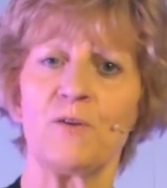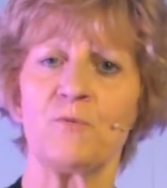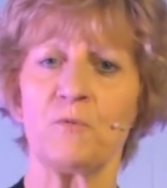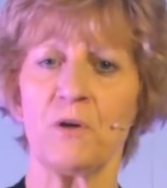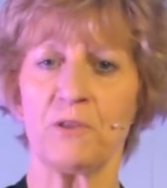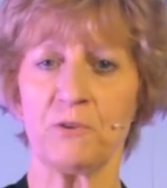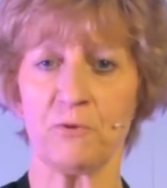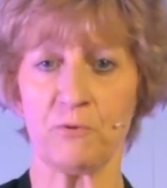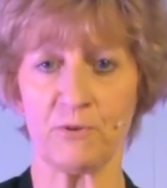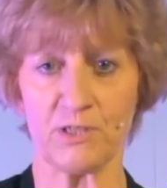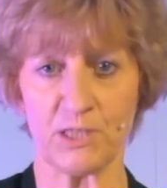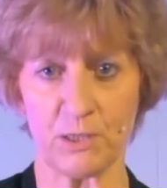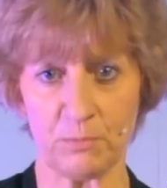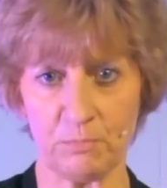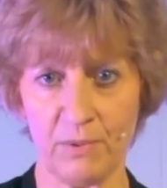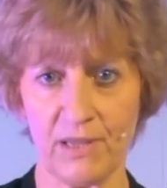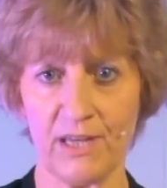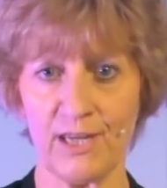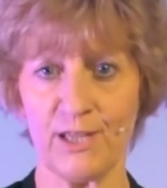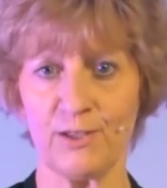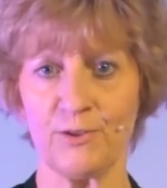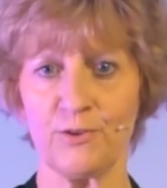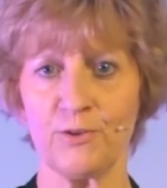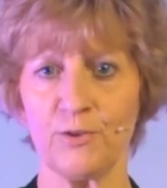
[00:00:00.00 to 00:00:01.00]
nuestro
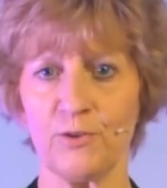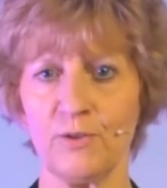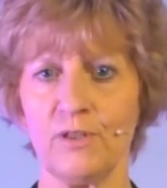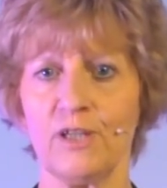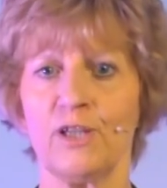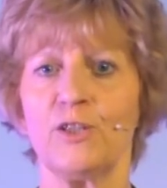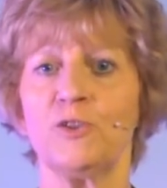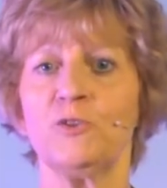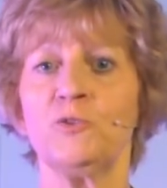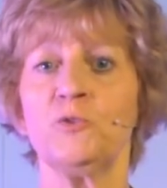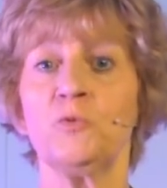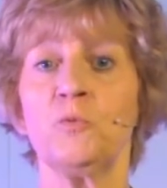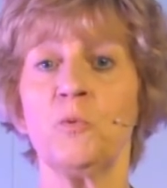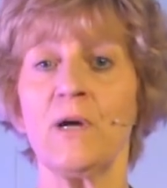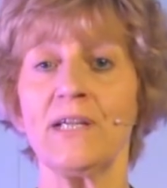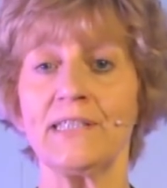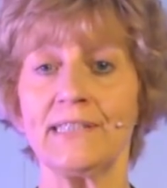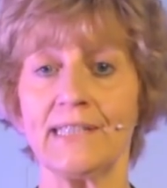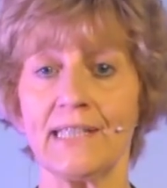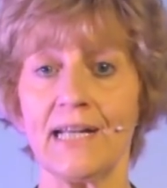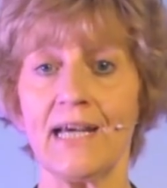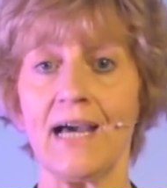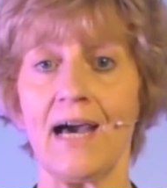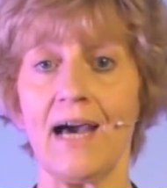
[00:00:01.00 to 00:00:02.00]
espíritu,
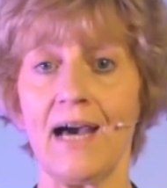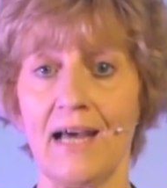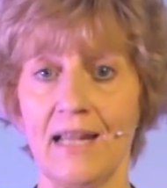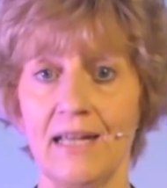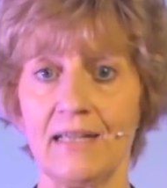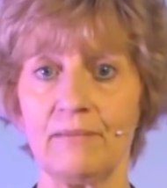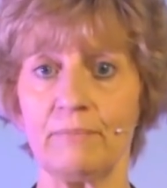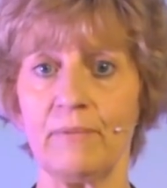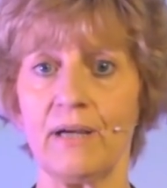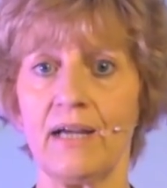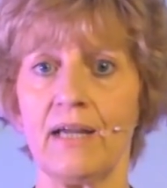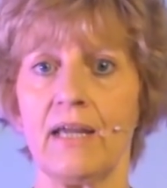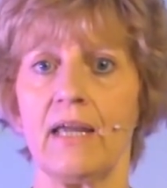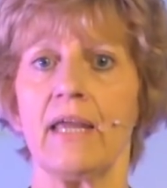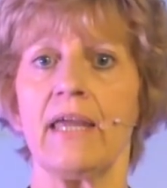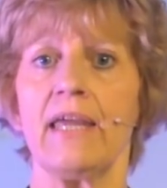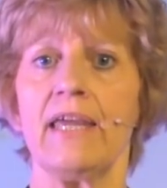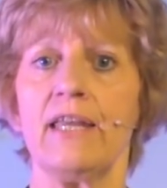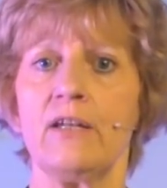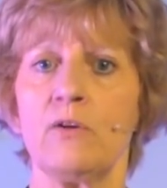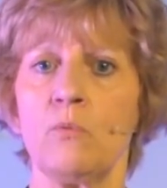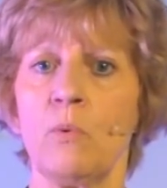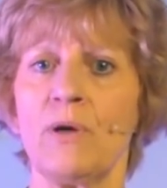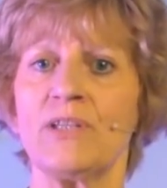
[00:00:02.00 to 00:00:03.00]
nuestra alma
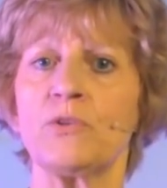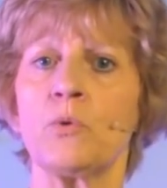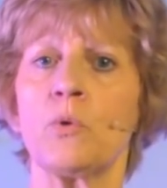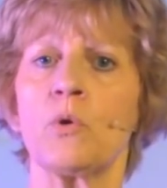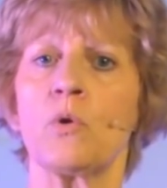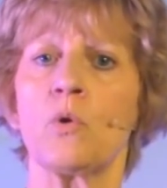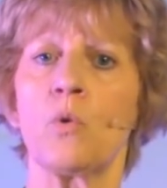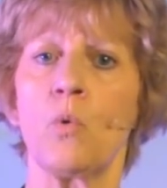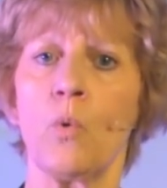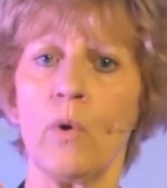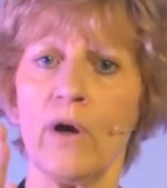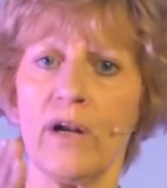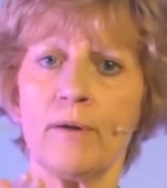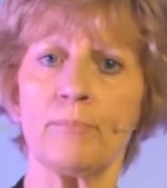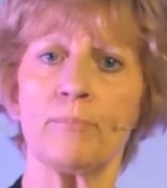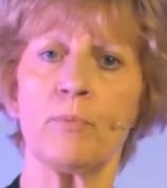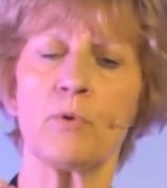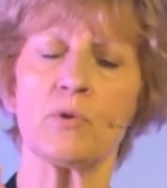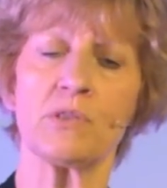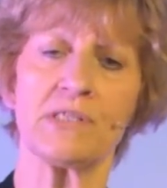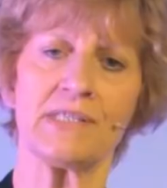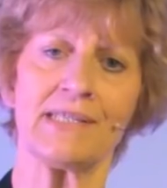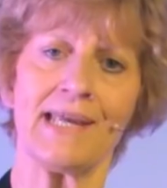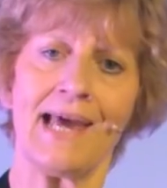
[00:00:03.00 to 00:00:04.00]
y nuestro
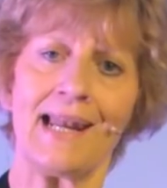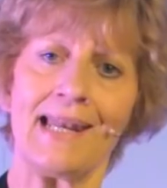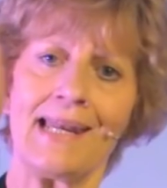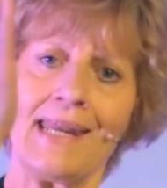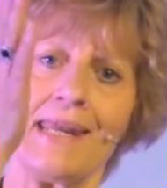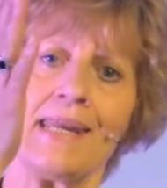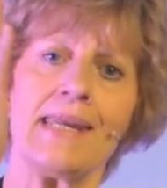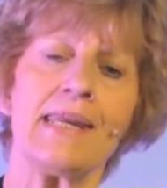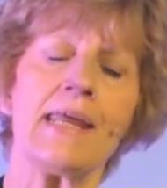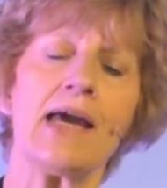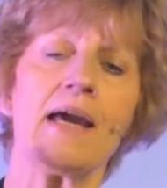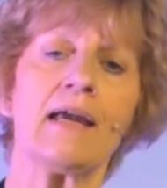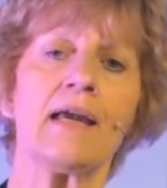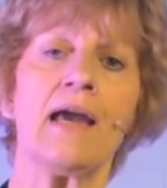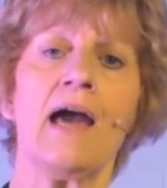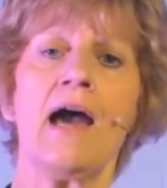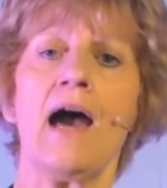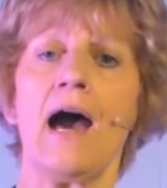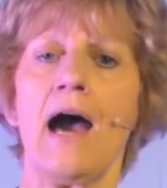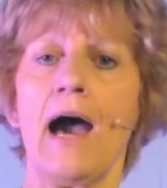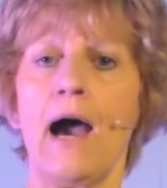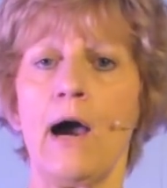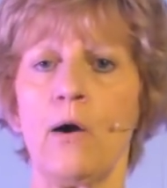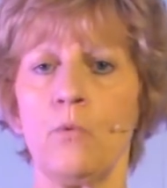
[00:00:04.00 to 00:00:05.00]
cuerpo se alinean
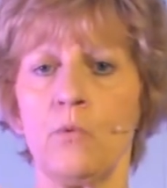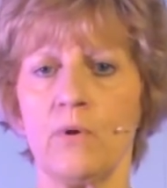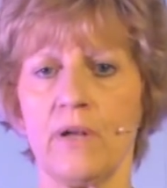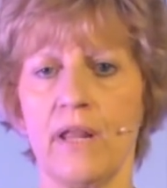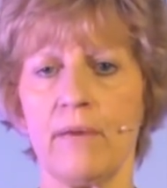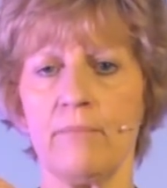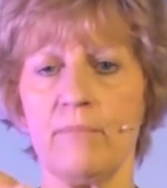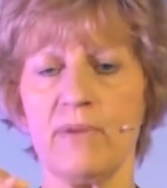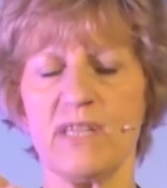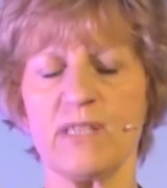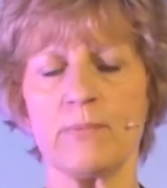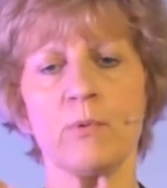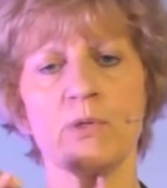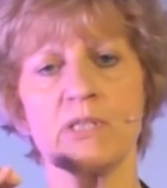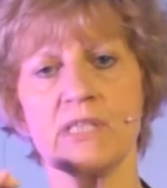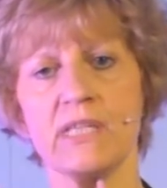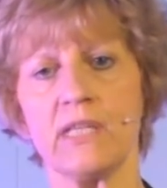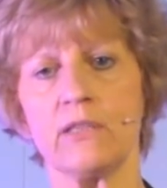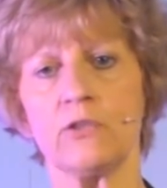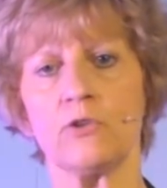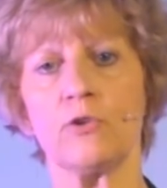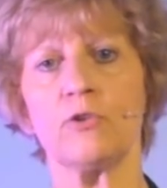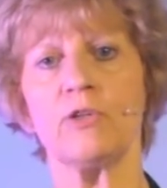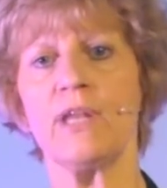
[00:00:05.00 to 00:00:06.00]
a una misma
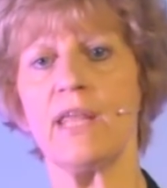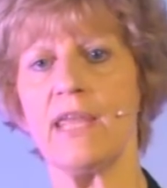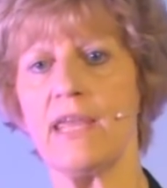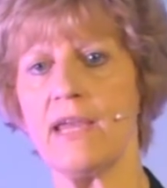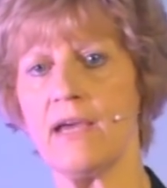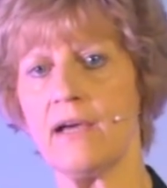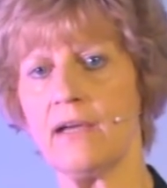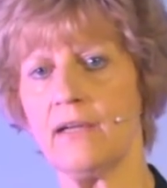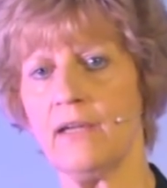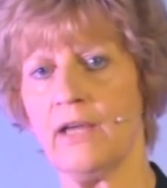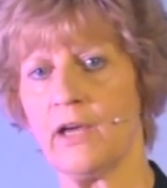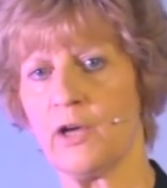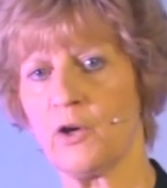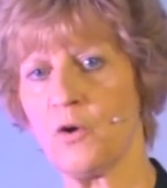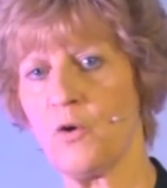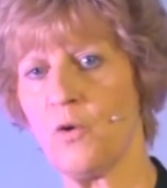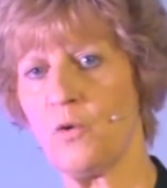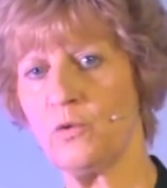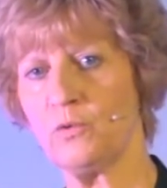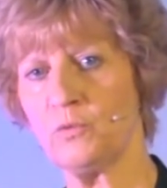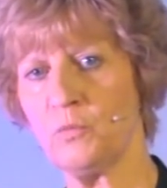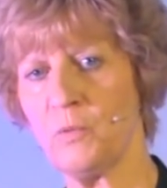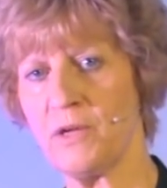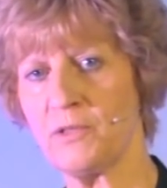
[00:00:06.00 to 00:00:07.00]
sintonía
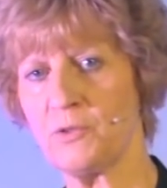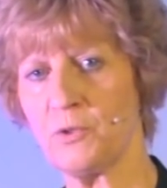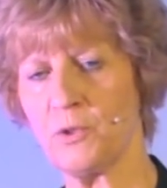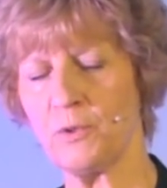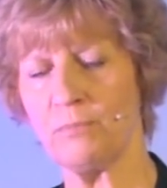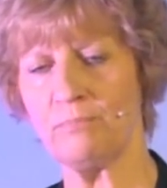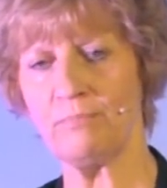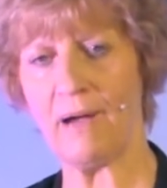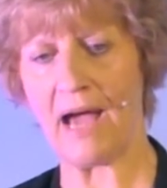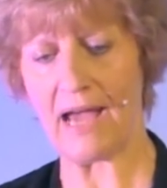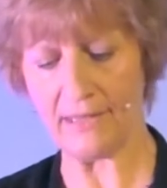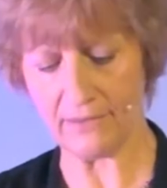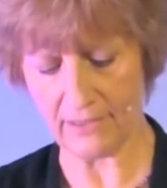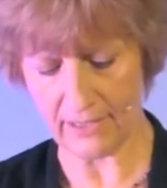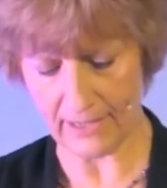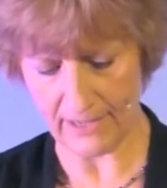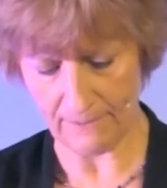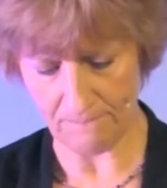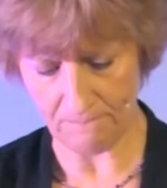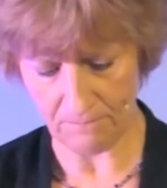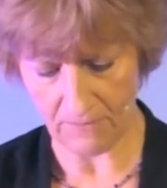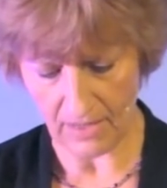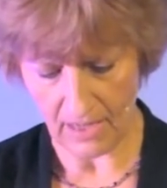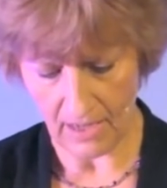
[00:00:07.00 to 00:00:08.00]
con nuestro
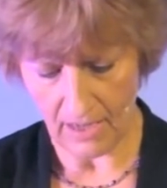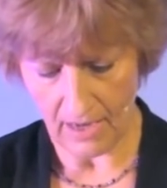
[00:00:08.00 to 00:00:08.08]
Padre.